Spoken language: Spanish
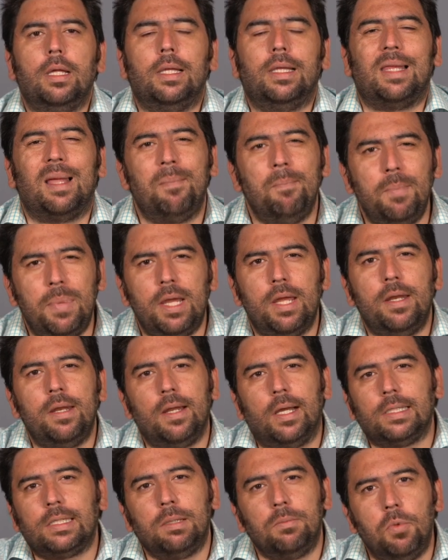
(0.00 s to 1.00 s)
También
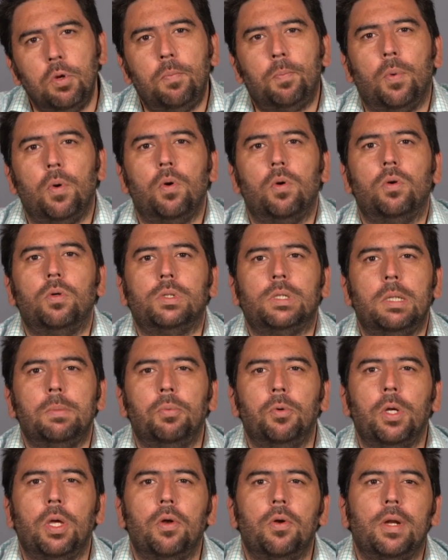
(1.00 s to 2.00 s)
hace muy poco se
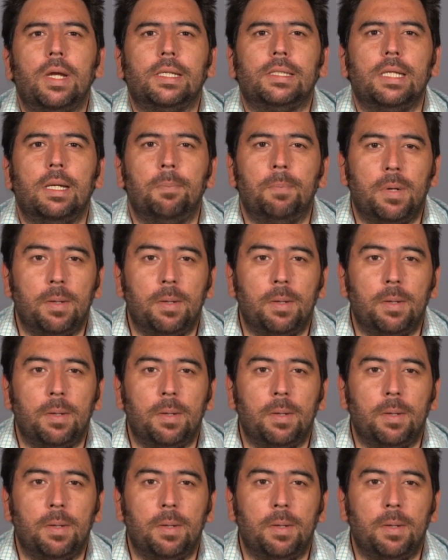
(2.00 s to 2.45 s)
pudieron hacer